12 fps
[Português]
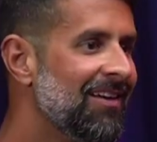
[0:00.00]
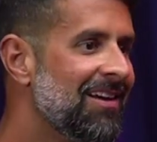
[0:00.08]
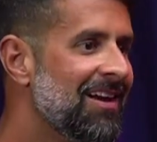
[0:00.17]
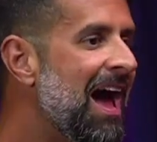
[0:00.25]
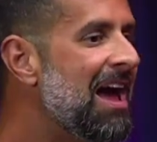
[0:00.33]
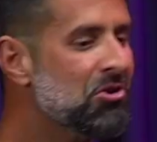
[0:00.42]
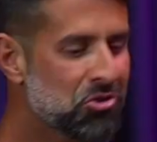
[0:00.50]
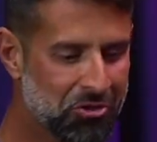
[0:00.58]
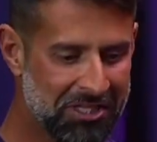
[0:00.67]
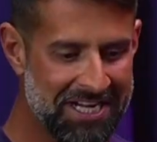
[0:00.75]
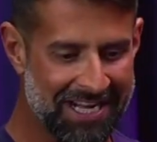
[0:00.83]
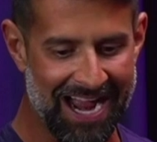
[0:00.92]
Ah, eu sou
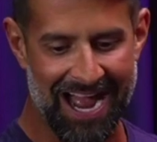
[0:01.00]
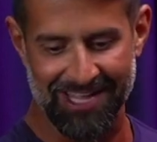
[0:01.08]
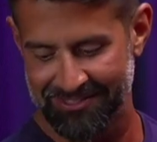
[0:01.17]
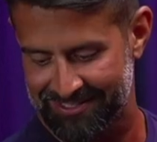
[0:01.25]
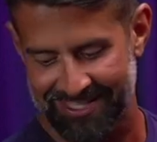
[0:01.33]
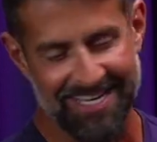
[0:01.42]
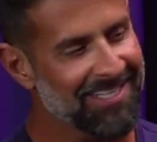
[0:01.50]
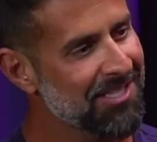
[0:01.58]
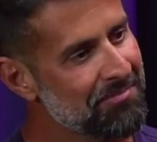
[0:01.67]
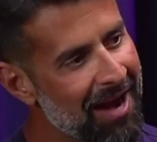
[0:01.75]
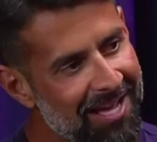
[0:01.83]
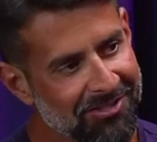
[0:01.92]
trincado e 30 de
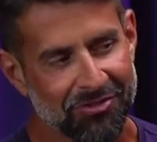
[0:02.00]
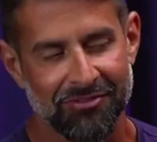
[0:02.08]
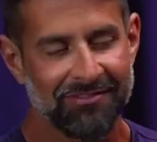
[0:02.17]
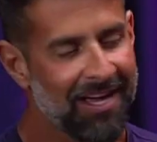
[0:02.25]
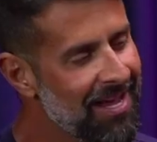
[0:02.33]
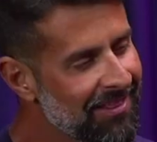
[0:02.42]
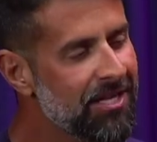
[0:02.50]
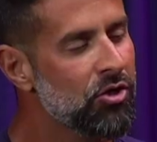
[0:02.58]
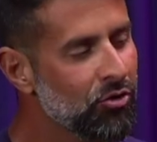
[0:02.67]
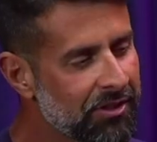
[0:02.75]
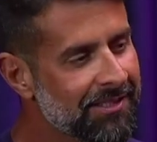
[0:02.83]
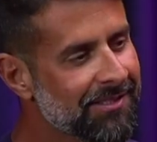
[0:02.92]
braço? É
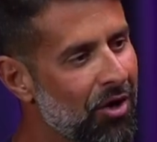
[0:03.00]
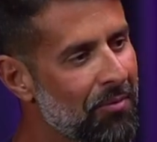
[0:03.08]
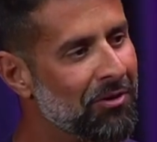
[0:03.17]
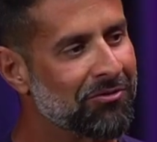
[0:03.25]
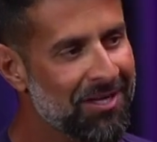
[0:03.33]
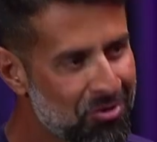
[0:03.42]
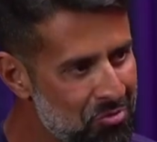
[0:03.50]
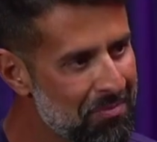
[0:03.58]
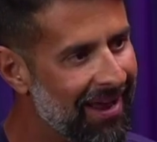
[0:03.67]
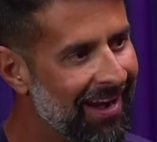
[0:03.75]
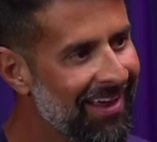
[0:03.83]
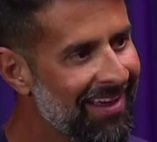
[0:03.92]
desnutrição, amigo. Tem que
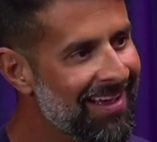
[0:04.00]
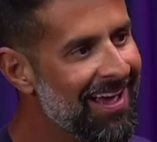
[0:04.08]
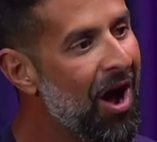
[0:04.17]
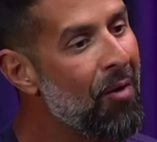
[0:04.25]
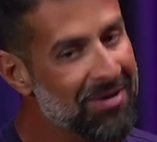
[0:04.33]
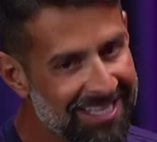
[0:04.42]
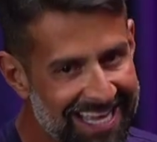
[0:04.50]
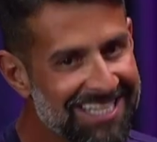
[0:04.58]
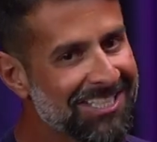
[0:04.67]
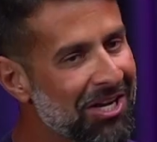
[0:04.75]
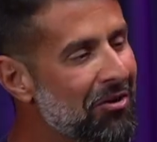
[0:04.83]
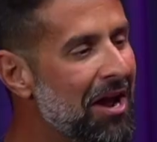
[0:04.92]
comer, né? Aumenta 10
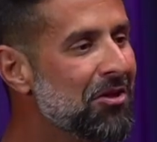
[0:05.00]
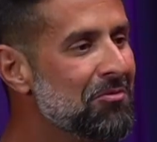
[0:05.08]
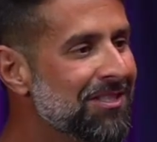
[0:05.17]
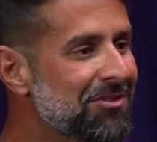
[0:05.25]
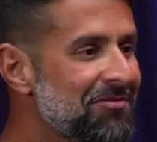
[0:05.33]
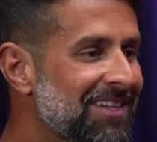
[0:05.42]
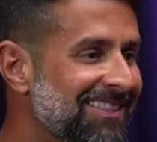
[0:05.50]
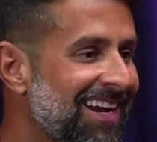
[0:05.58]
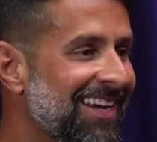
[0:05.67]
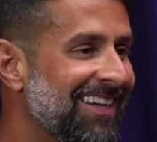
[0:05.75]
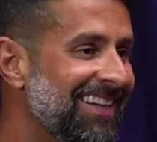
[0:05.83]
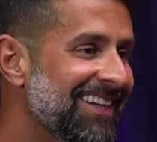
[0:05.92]
quilos que a gente começa a conversar
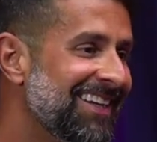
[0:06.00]
aí. É o